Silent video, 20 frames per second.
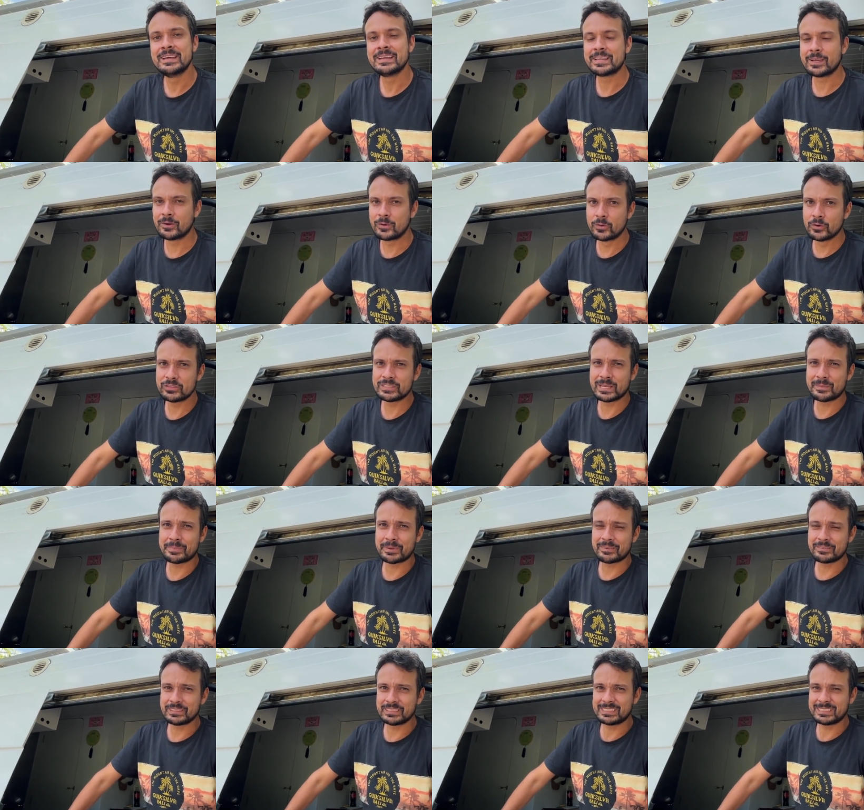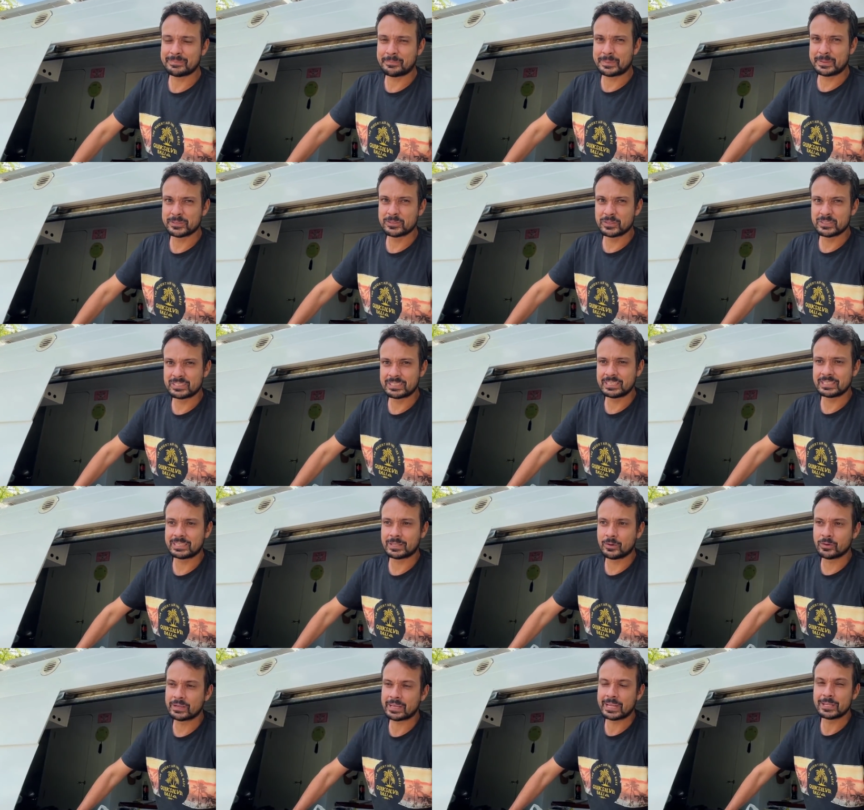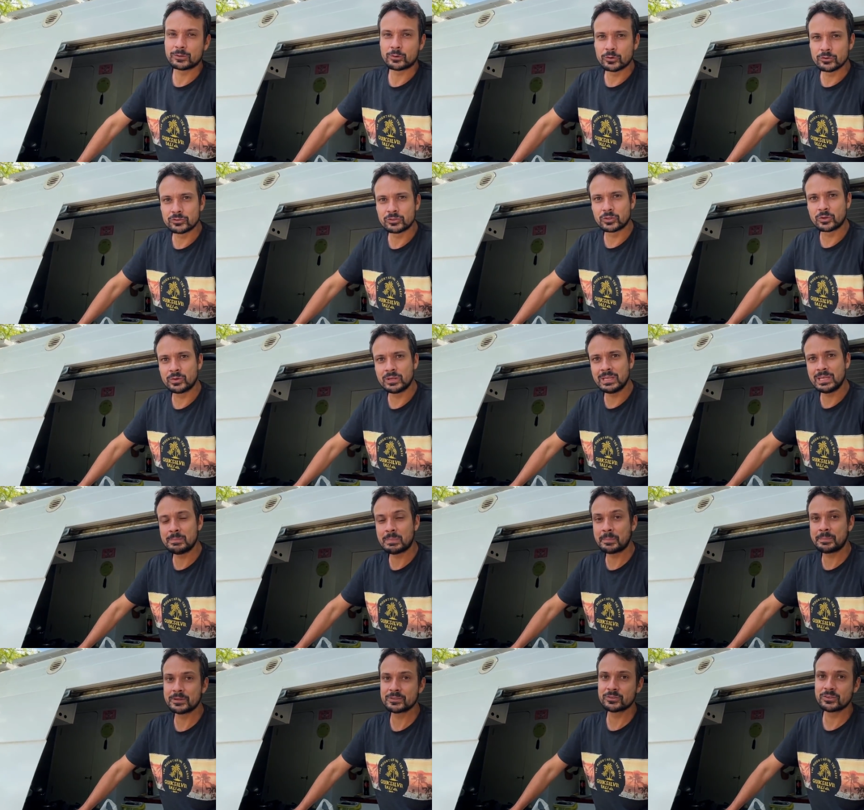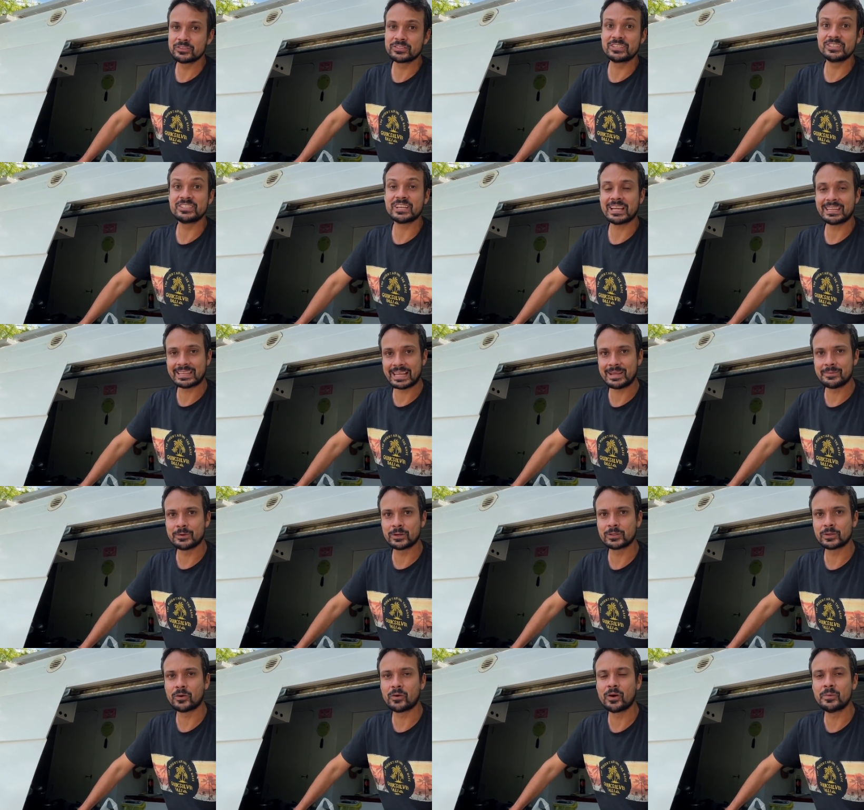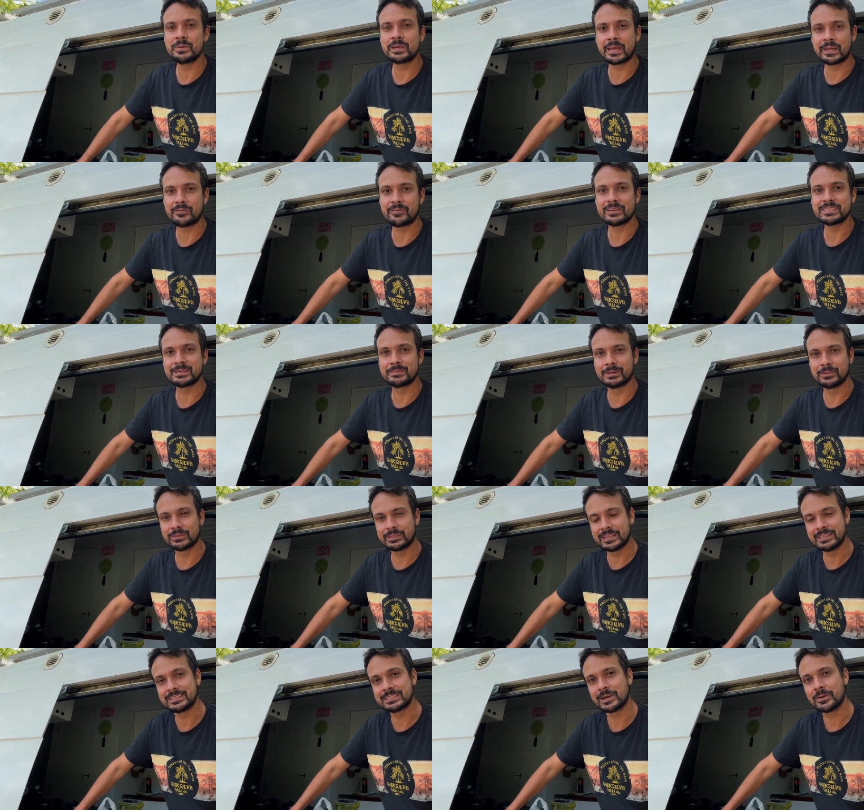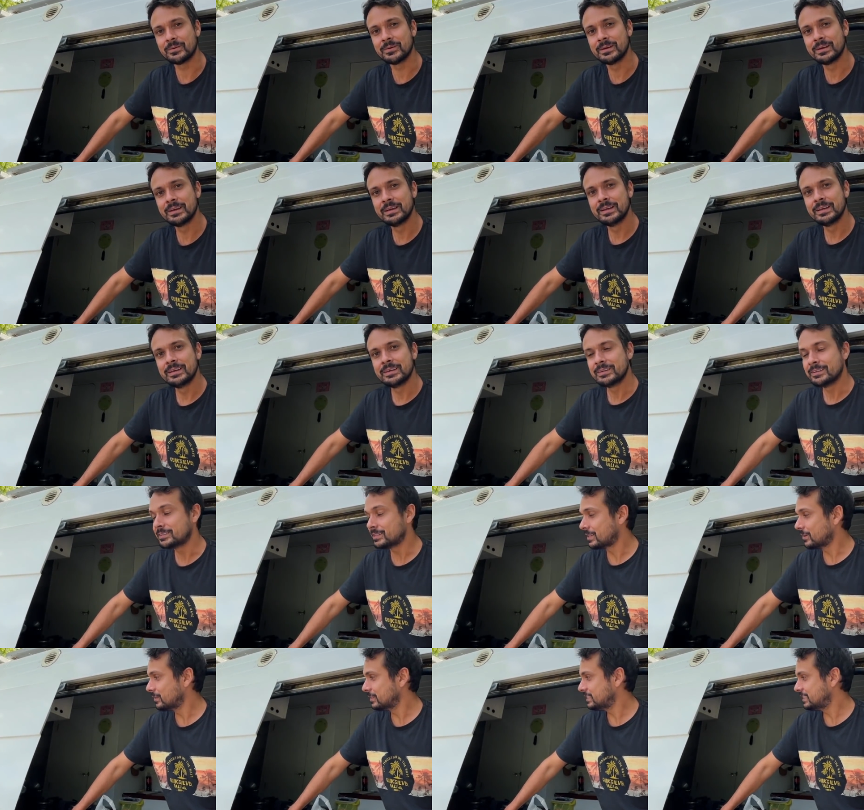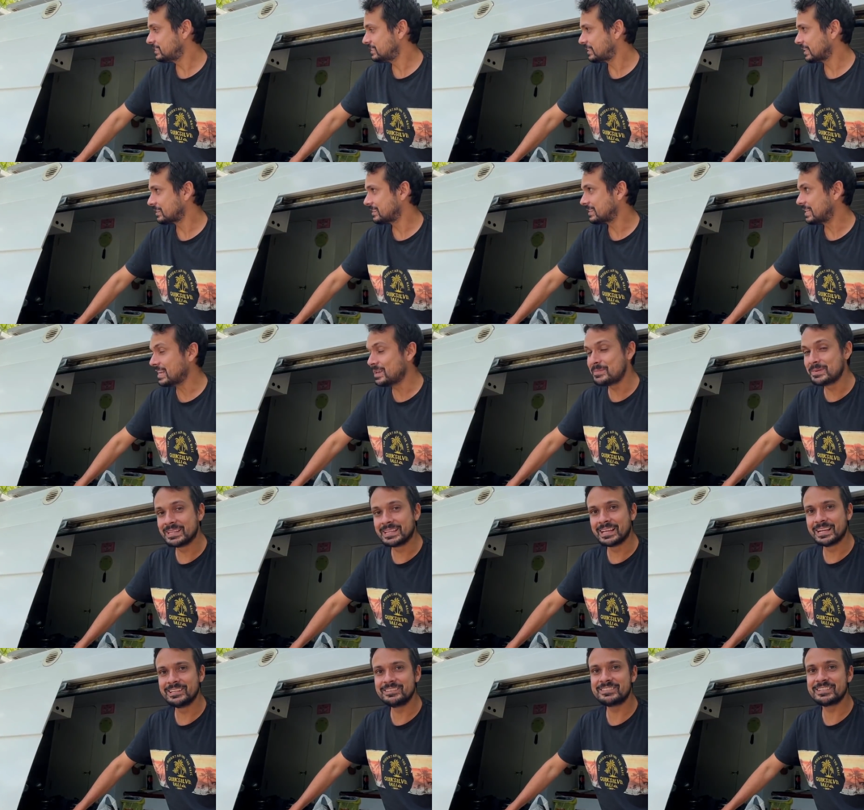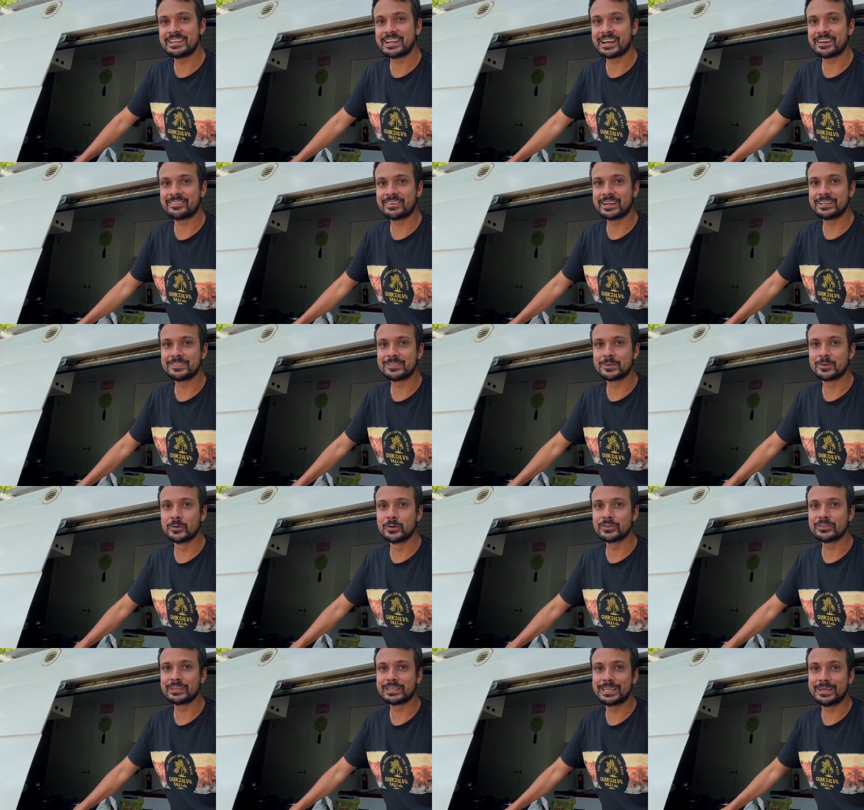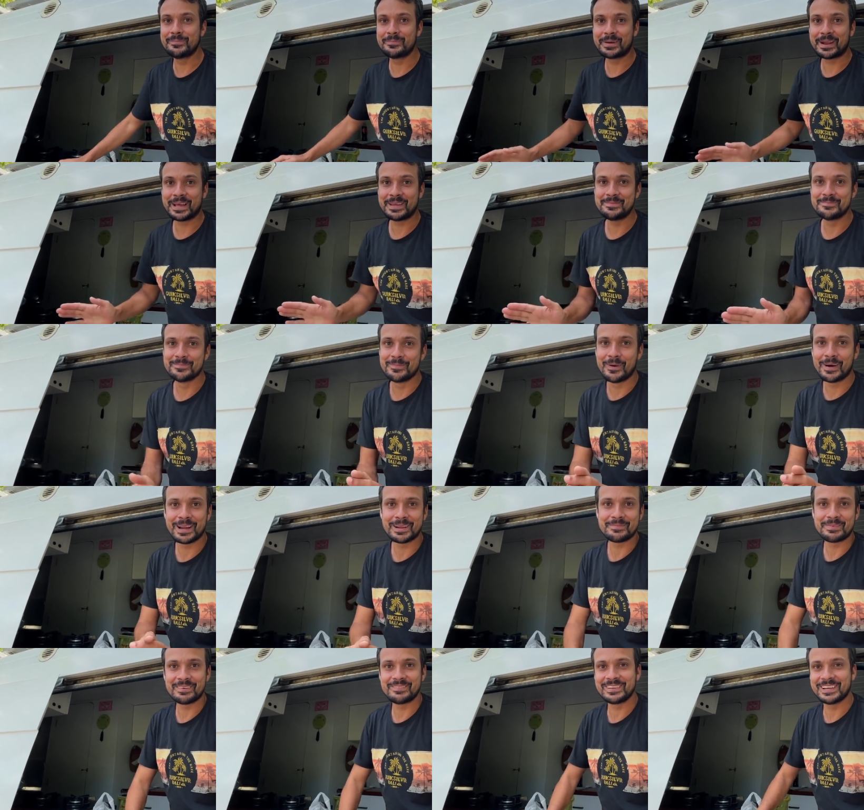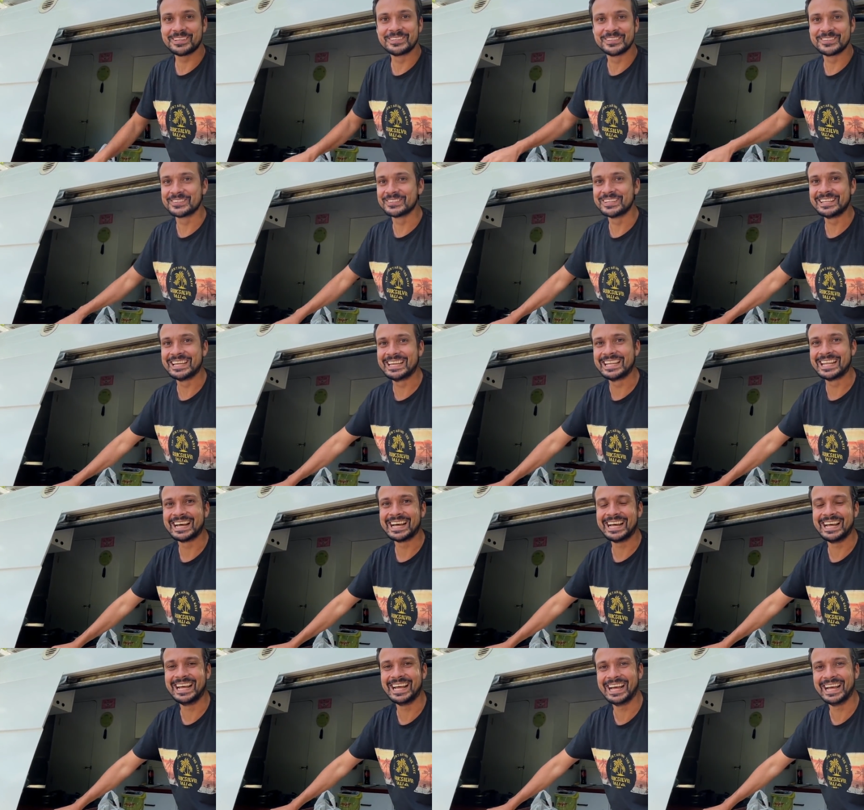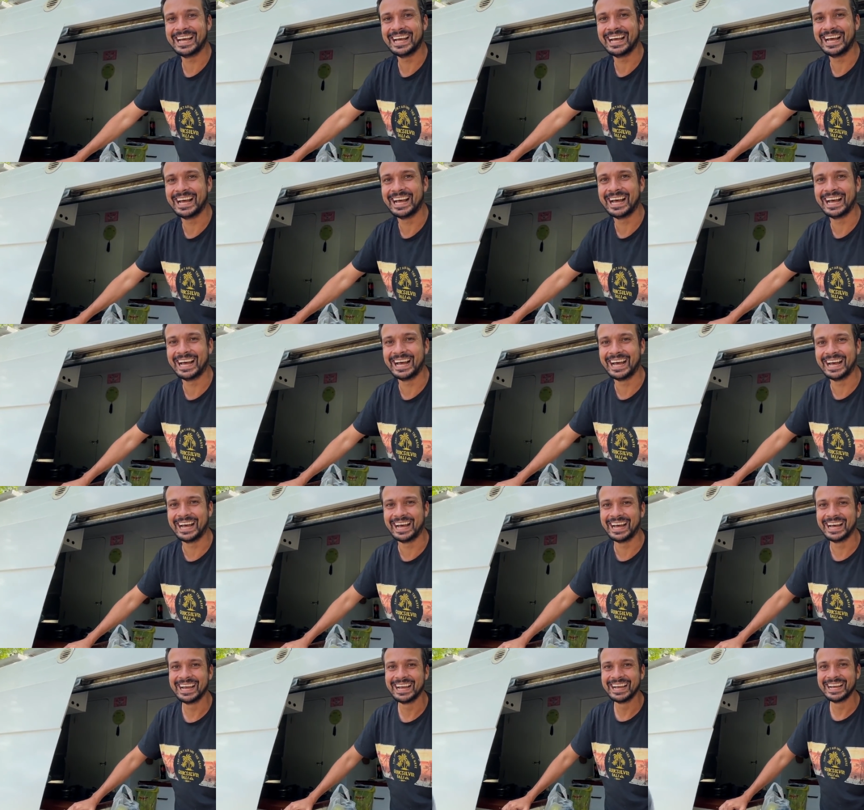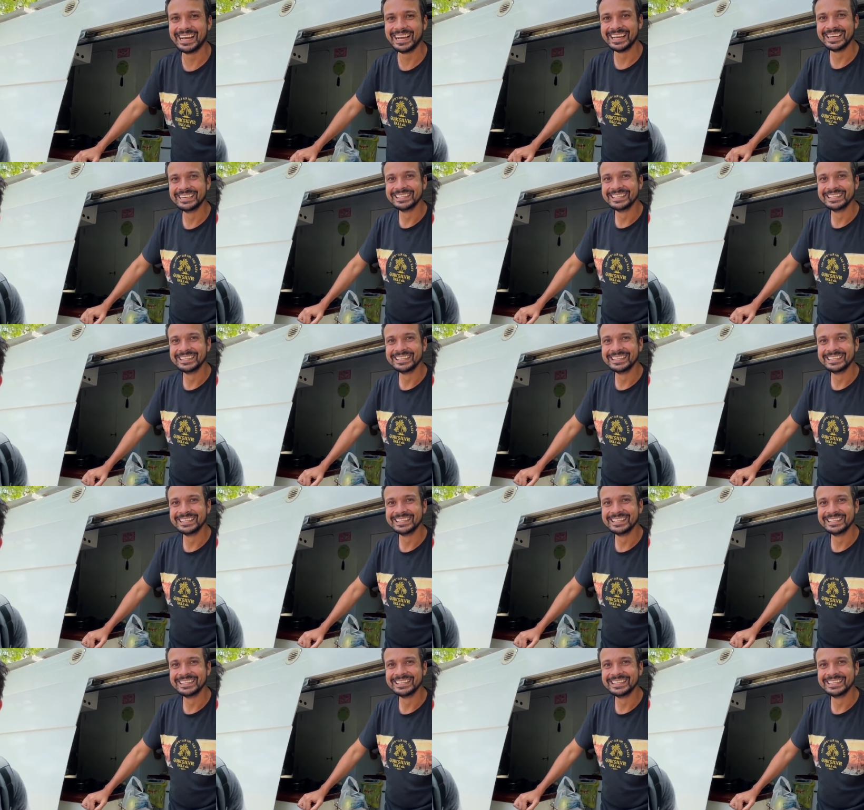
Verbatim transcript: que é um curso que é para pessoas que estão querendo construir e para pessoas que já têm motorhome e querem fazer manutenção. Então a gente está terminando de gravar esse curso aqui para ir embora para ver a Chuchulina. Ah, isso